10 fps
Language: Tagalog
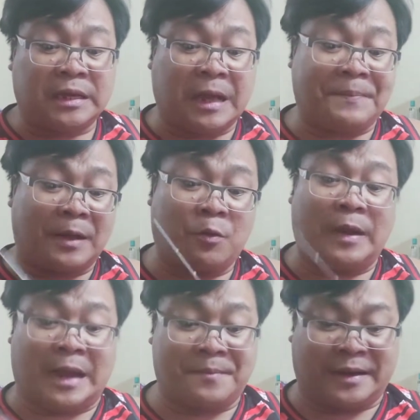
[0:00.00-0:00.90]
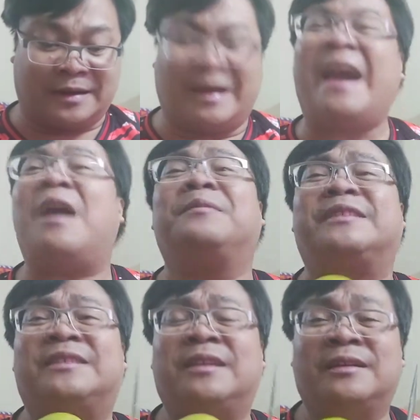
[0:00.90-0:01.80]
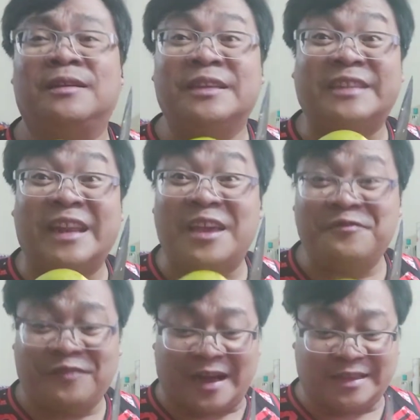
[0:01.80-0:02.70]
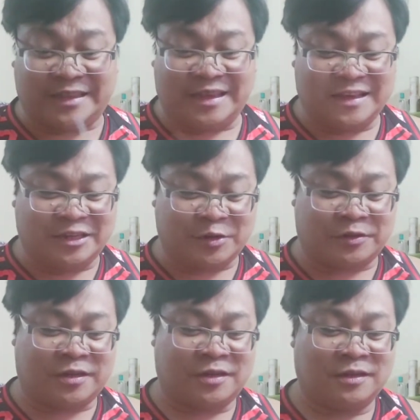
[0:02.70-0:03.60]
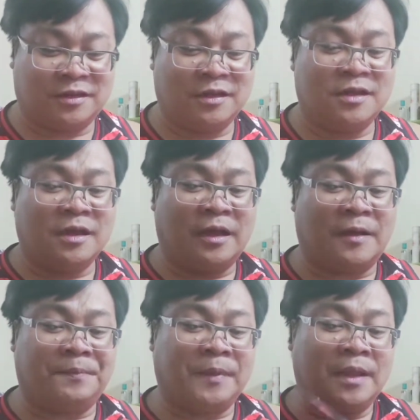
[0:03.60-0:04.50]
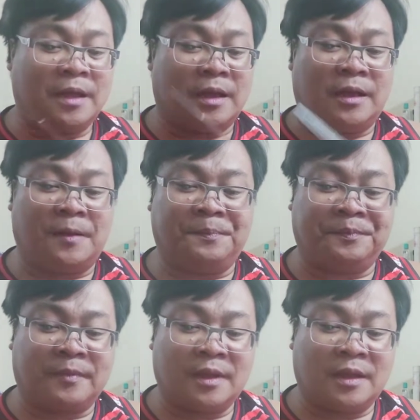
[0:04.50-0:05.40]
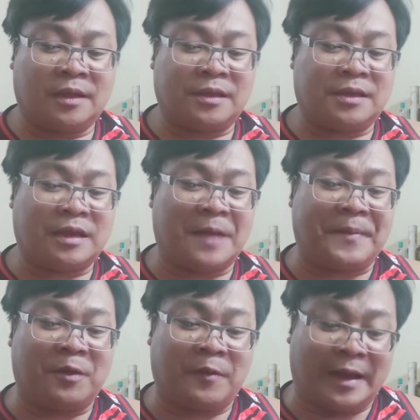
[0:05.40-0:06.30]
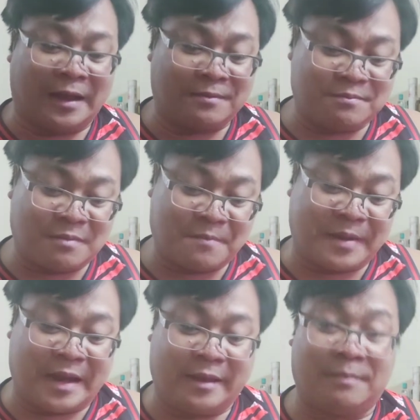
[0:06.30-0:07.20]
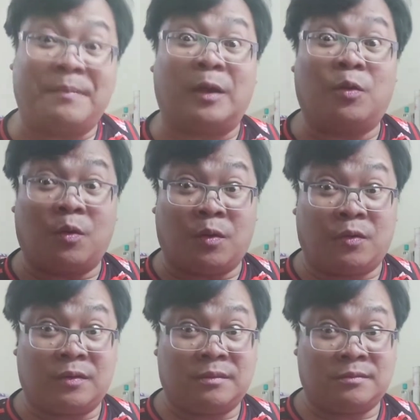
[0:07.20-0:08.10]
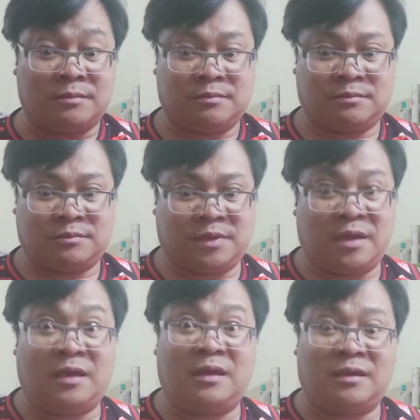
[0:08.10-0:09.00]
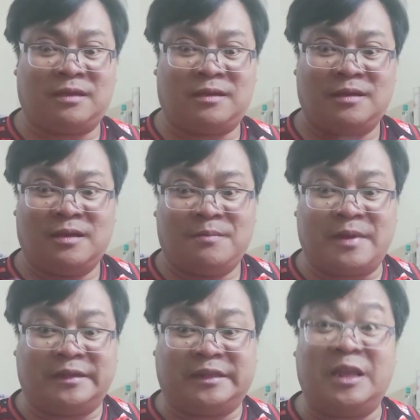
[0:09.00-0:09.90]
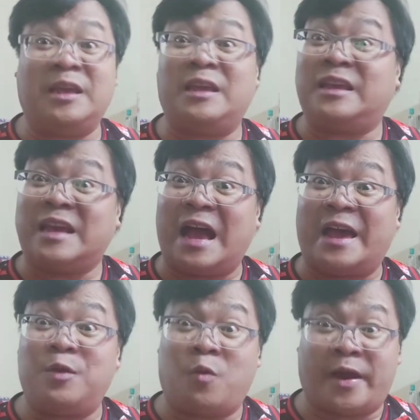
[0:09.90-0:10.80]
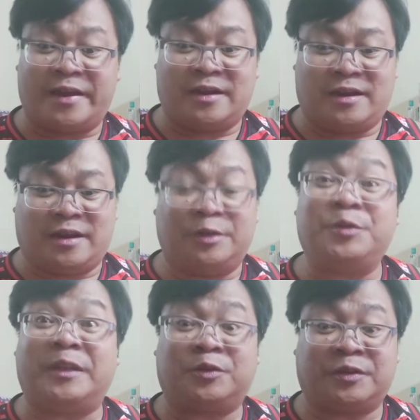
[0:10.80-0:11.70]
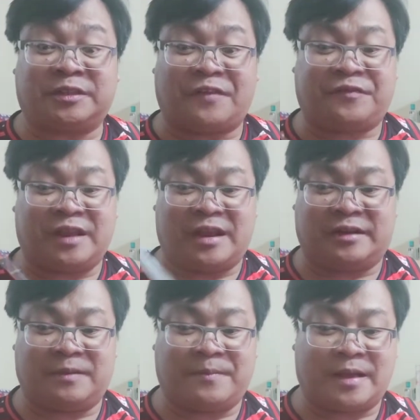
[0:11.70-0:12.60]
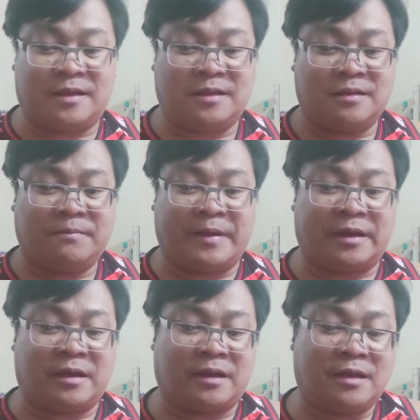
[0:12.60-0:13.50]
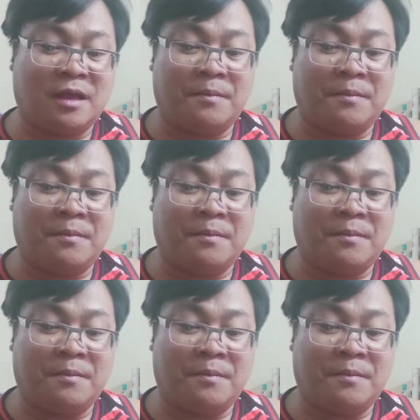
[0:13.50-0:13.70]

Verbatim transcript: kapag wala man lang, ah, I'm salivating, charot. Um, um, kapag walang mabiling bagoong, hindi, mag-DIY na lang, do it yourself na lang, di ba? Para